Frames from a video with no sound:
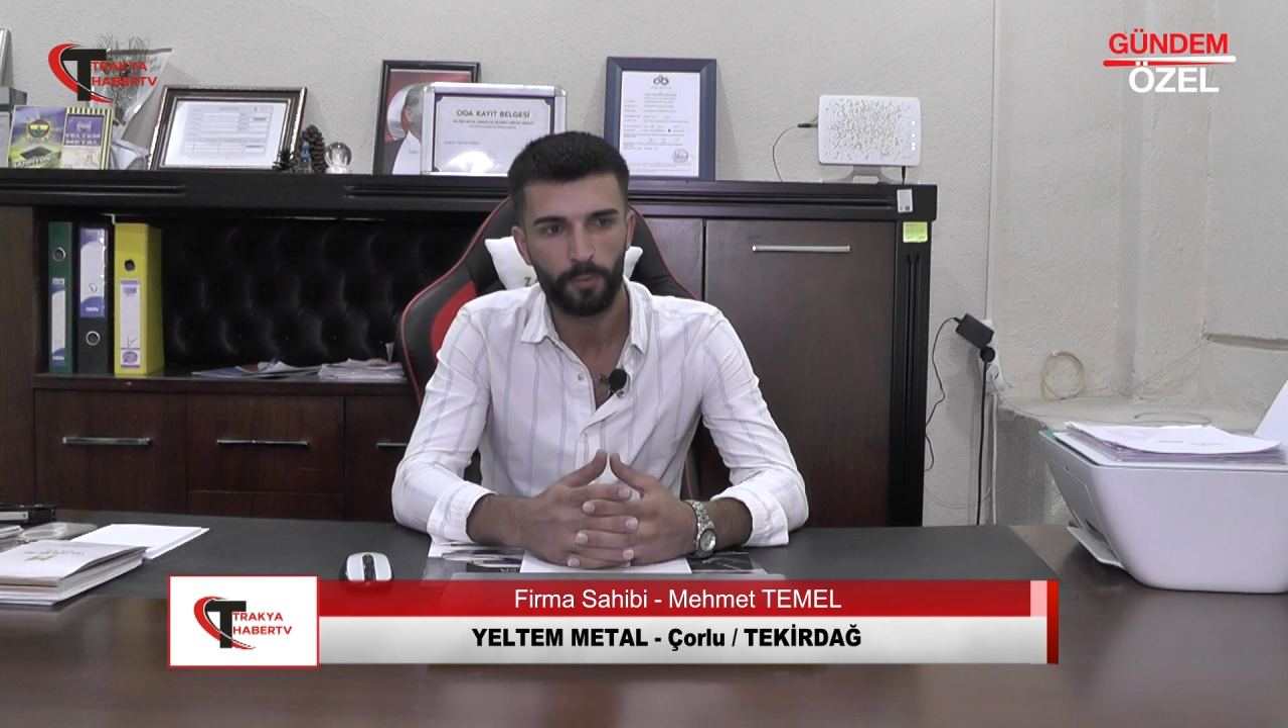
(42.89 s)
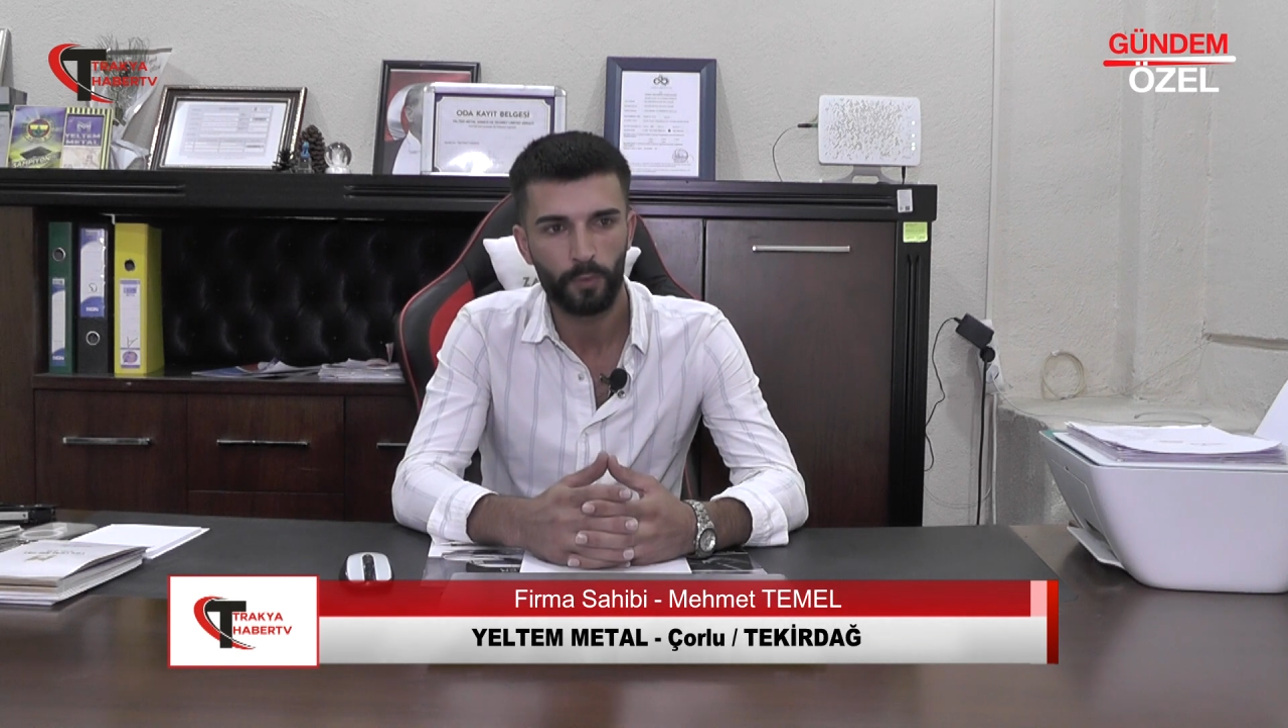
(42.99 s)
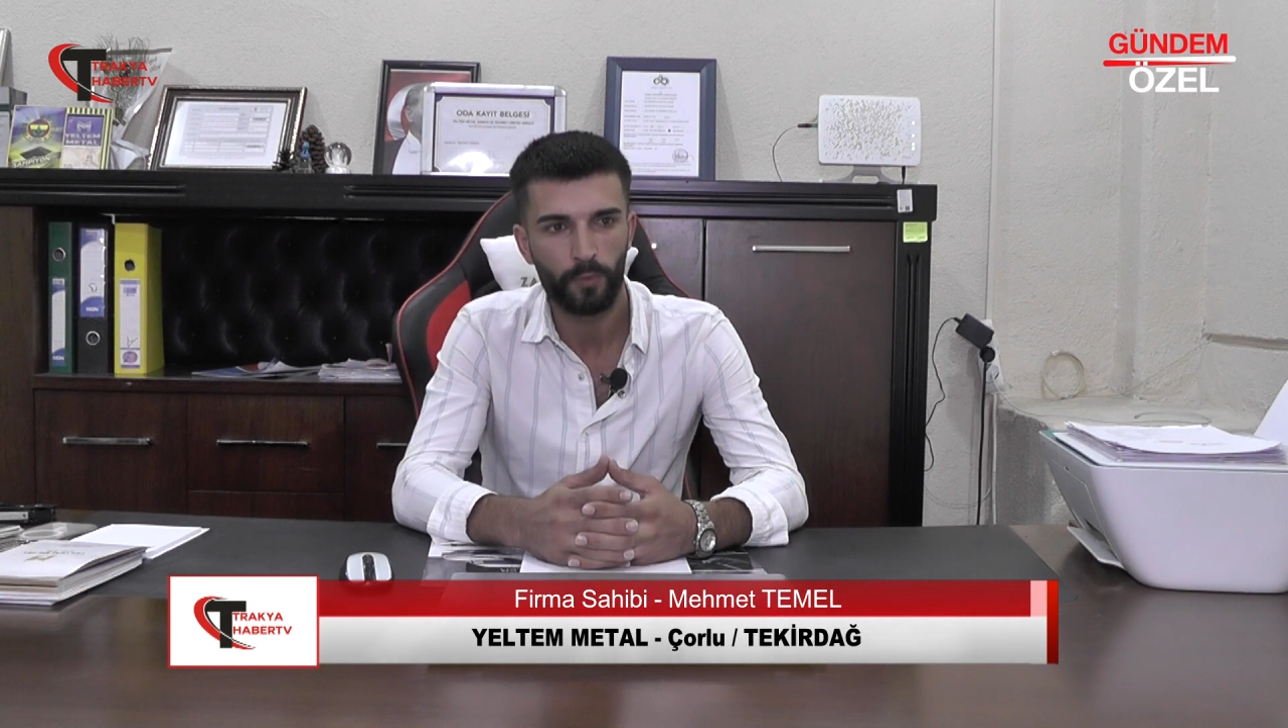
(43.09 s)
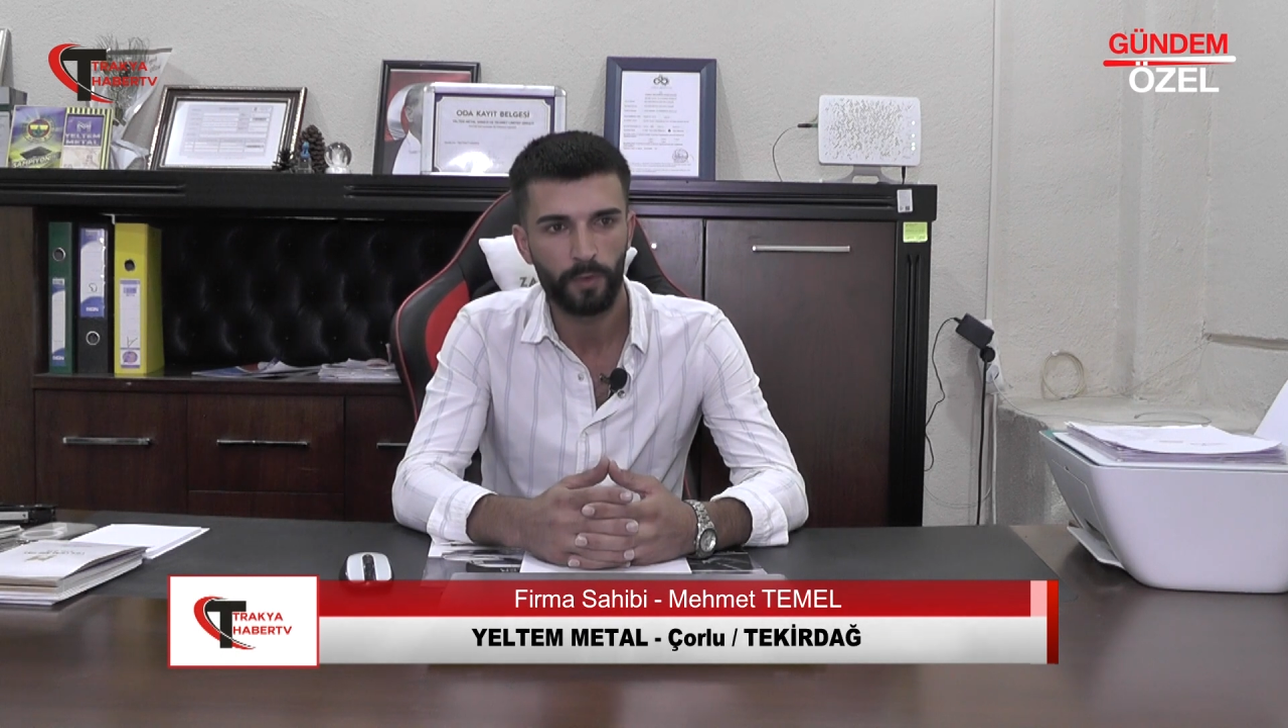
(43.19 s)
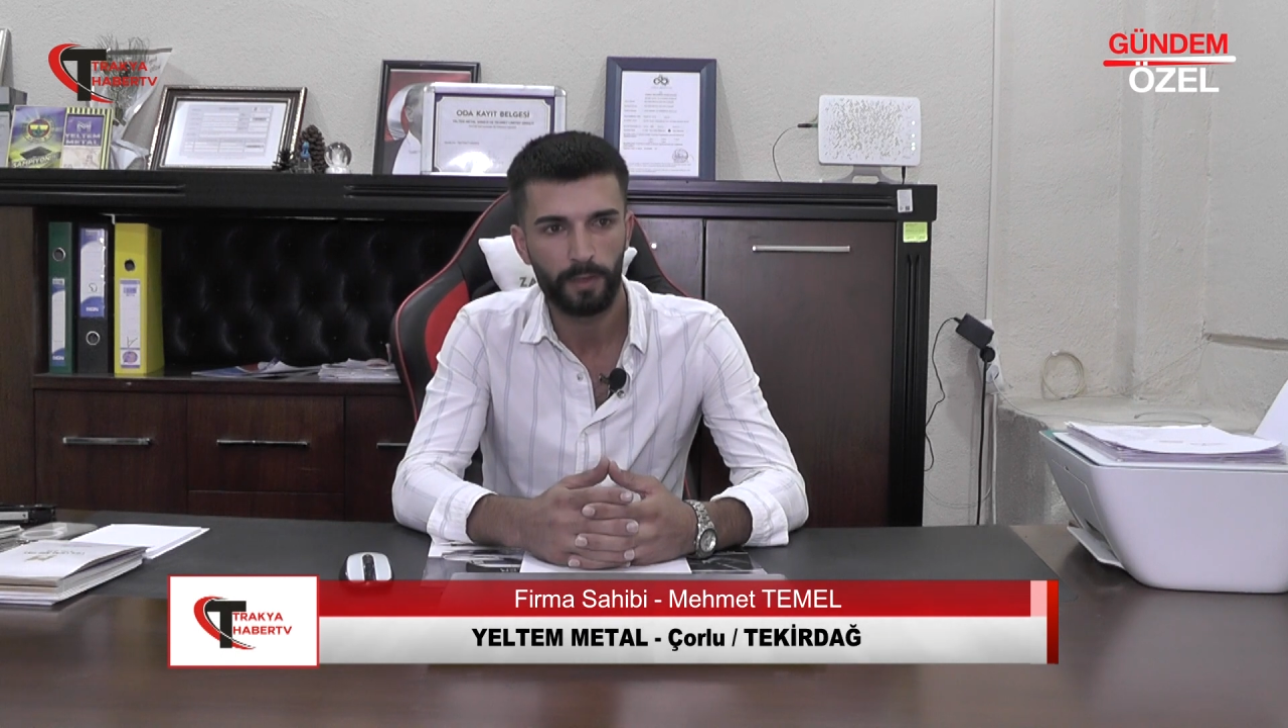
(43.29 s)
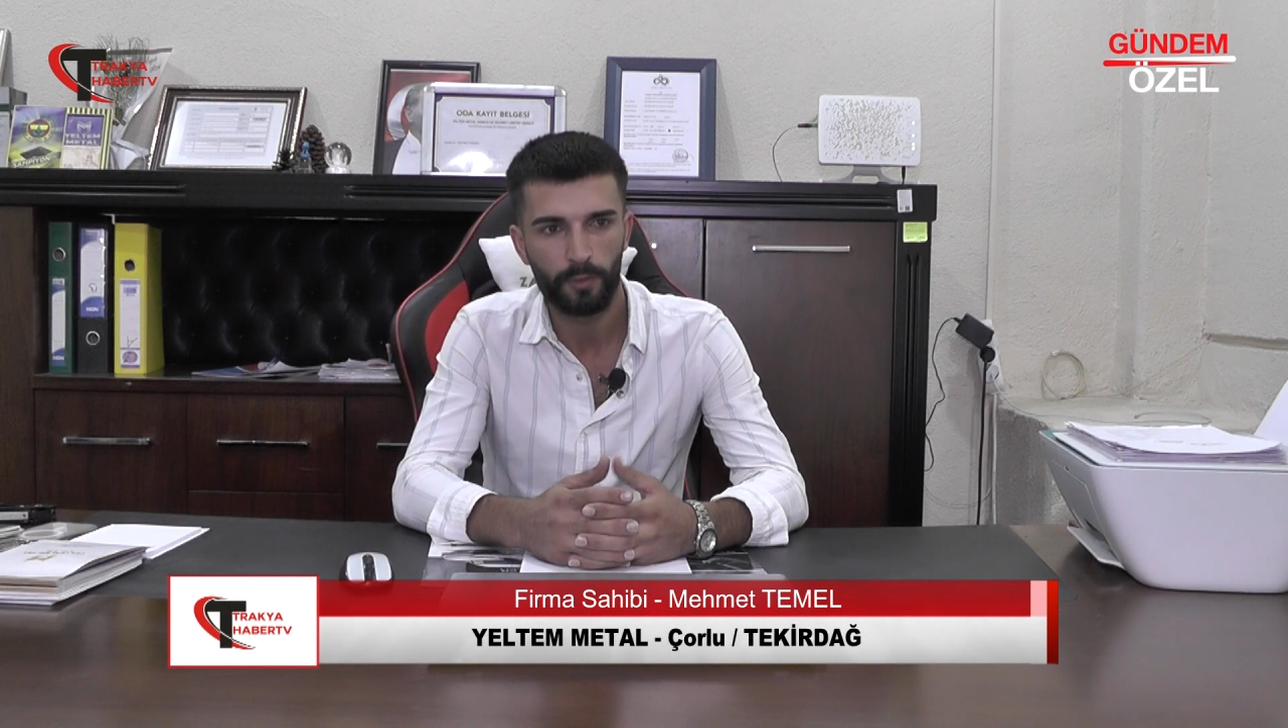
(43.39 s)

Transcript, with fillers: profilleri